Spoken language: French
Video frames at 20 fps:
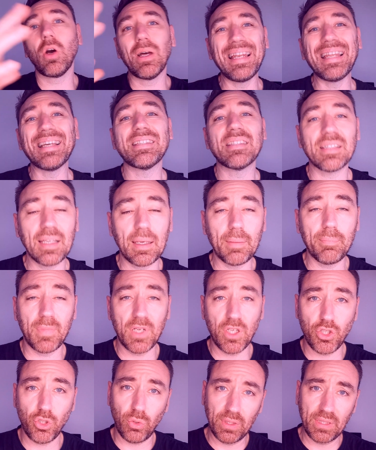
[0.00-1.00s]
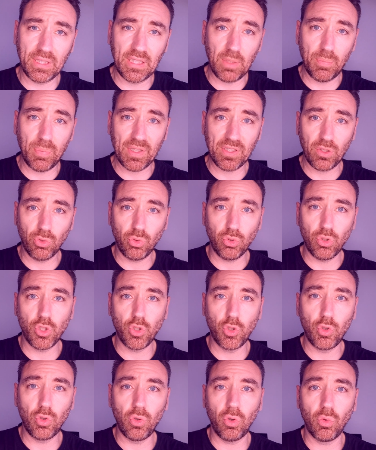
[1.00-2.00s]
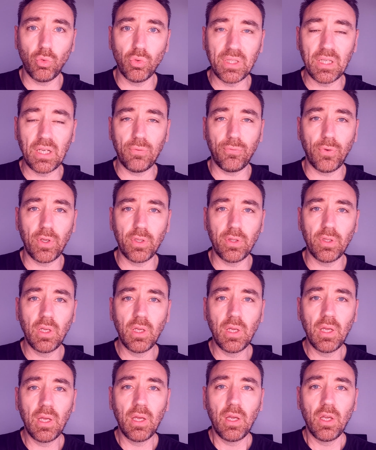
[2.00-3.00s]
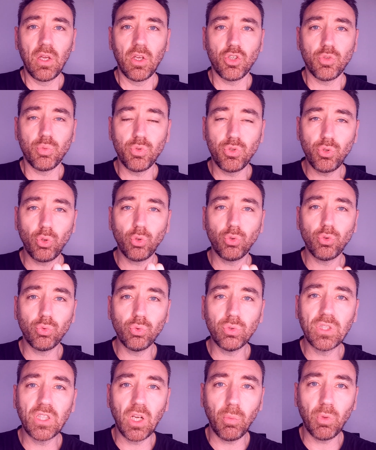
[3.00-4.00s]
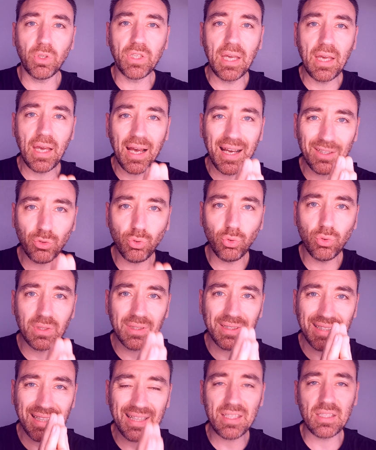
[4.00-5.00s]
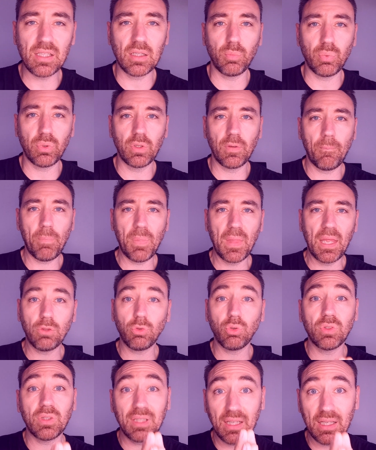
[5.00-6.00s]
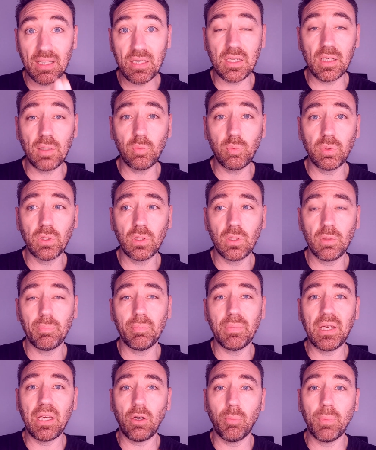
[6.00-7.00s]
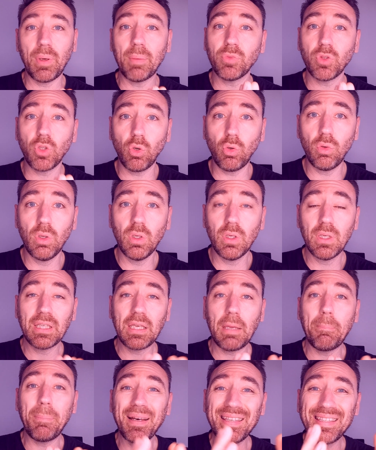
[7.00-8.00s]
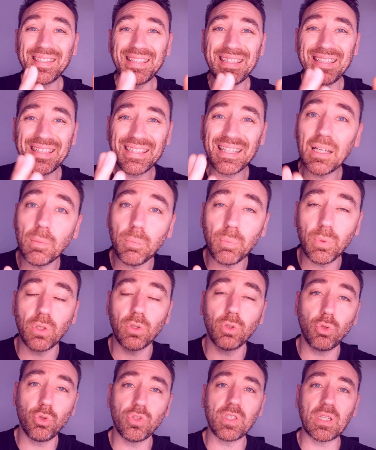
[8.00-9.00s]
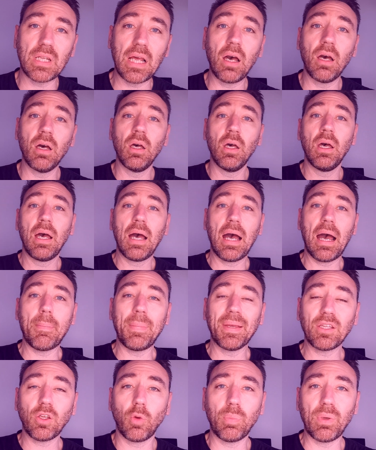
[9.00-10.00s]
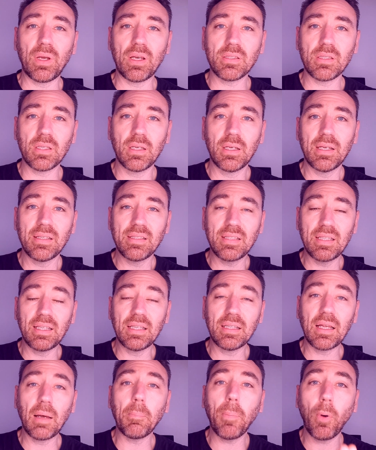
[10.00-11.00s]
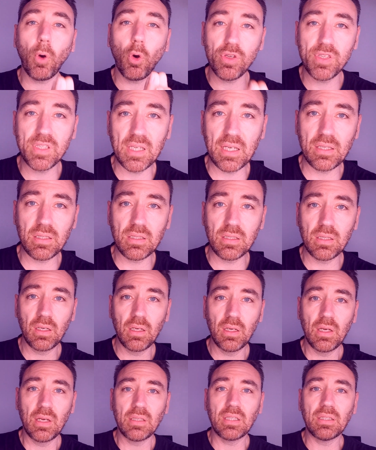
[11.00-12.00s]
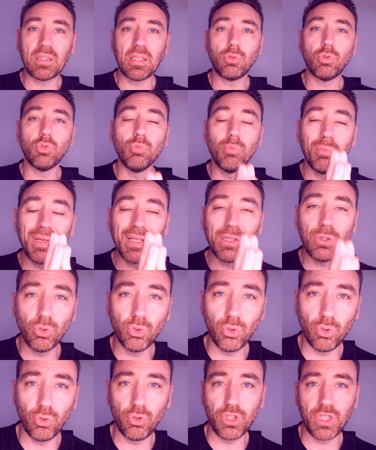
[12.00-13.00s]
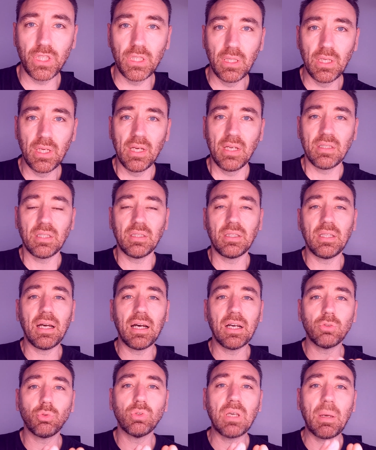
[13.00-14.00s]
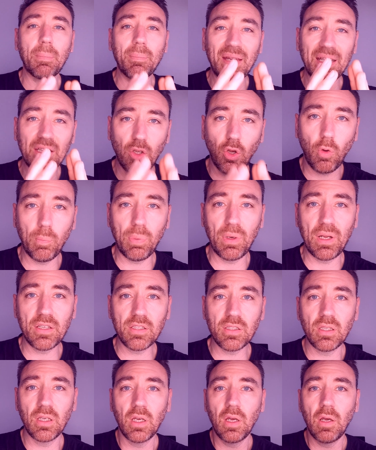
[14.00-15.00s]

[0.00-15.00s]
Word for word: l'extrême majorité des personnes que j'ai eues au téléphone, je me suis rendu compte qu'il leur manquait un truc très simple. Un truc très simple, mais en même temps, qui n'est pas si simple que cela à mettre en place. C'était un process, c'était une méthodologie, c'était un truc à mettre en place